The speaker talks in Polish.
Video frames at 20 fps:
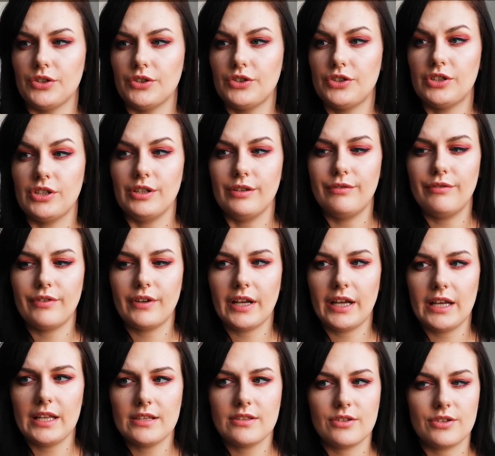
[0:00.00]

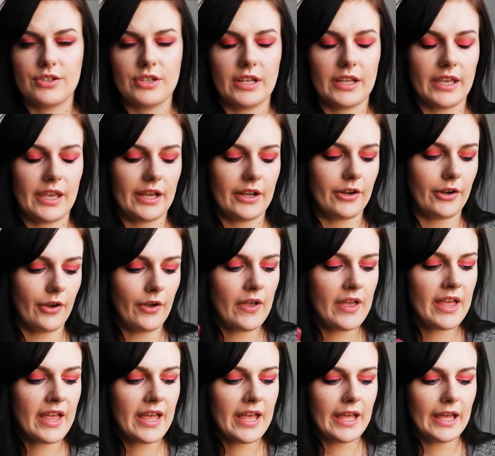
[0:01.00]
śliwkę, coś takiego.
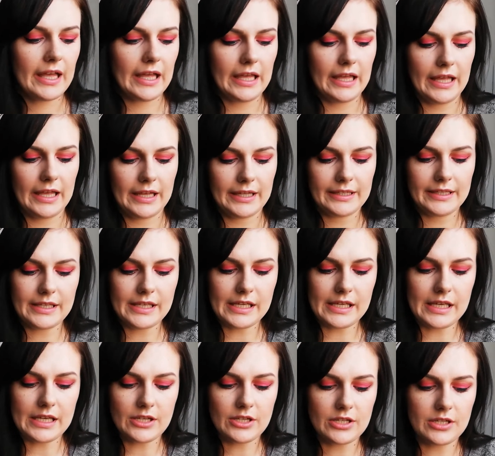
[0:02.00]

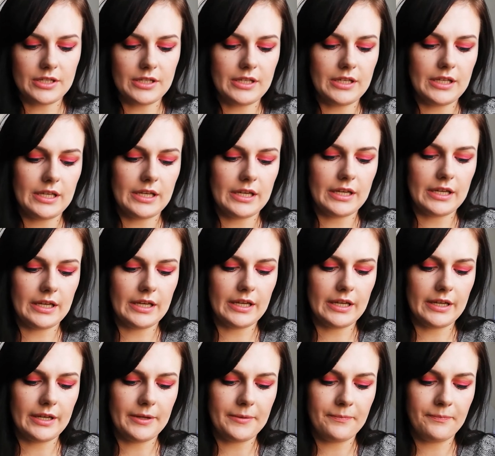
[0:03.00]
I jeśli
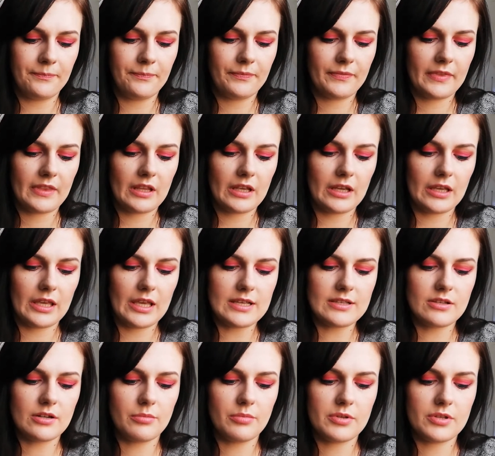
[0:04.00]

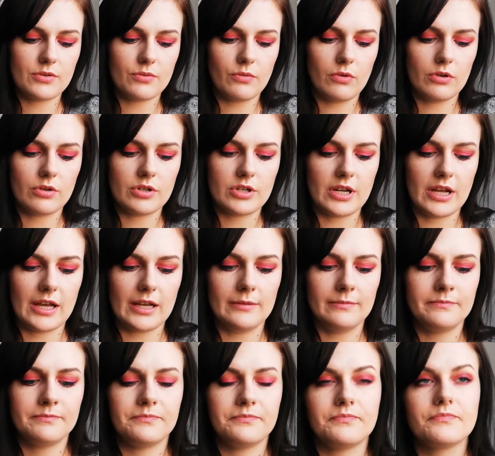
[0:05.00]
ja zrobię
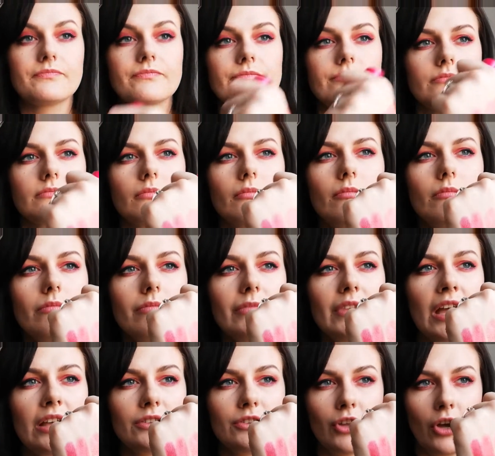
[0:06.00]
słocza,
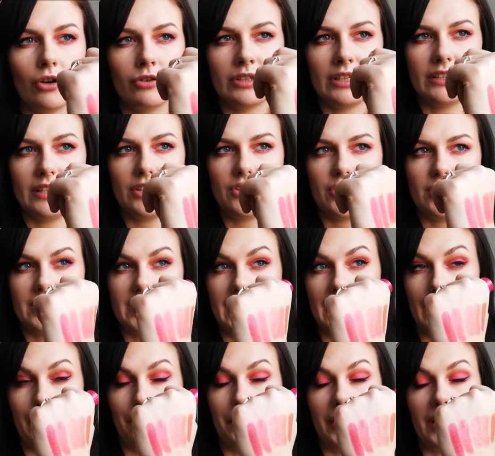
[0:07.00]
to ona też jest
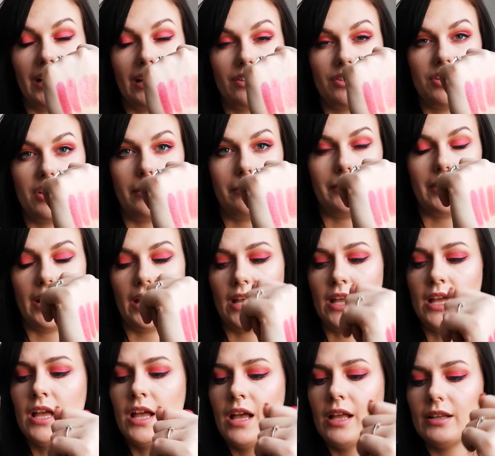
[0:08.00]
taka mega ciemna.
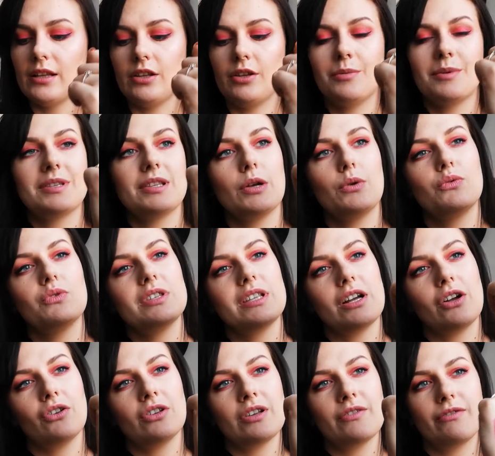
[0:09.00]
Natomiast na
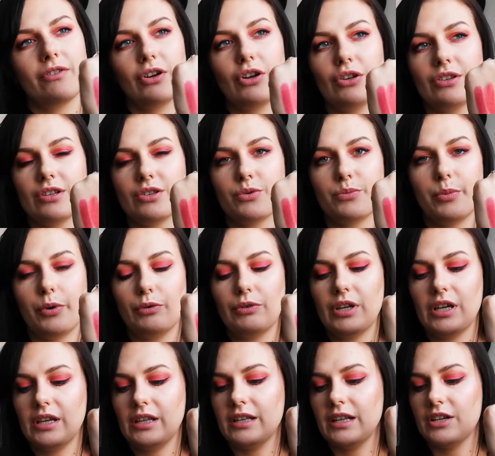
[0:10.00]
ustach ona wygląda
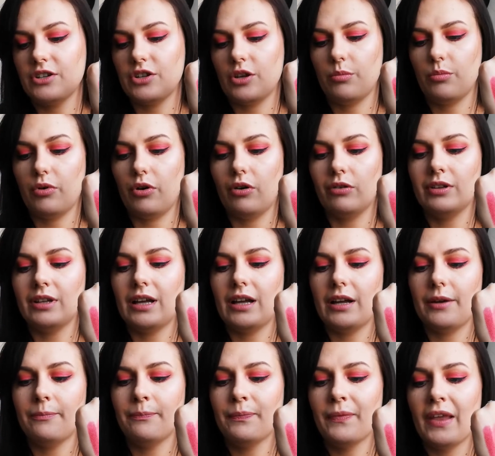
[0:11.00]
zupełnie inaczej, bo
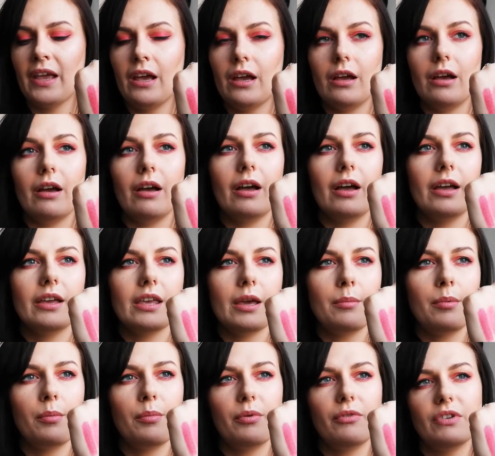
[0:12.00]
ona,
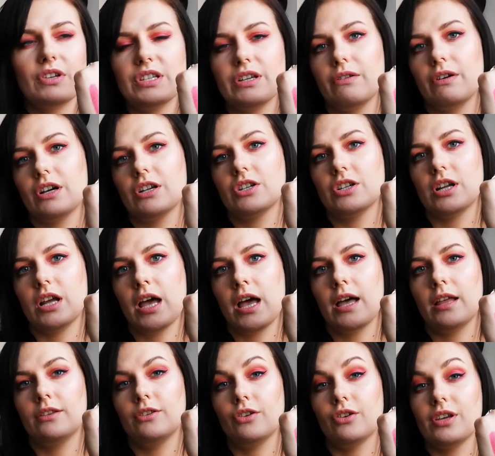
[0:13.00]
ja bym powiedziała,
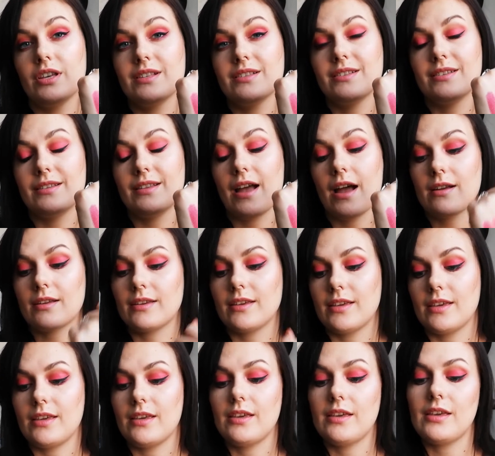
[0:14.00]
że to jest
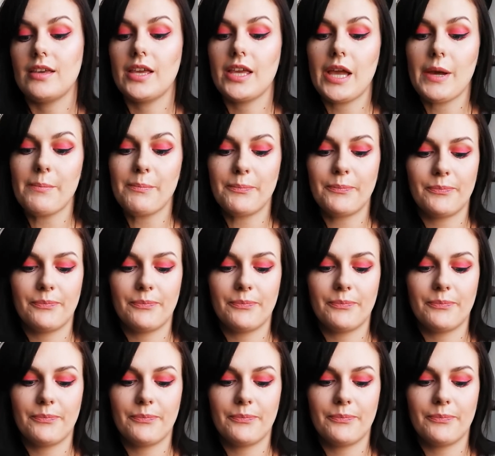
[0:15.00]
taki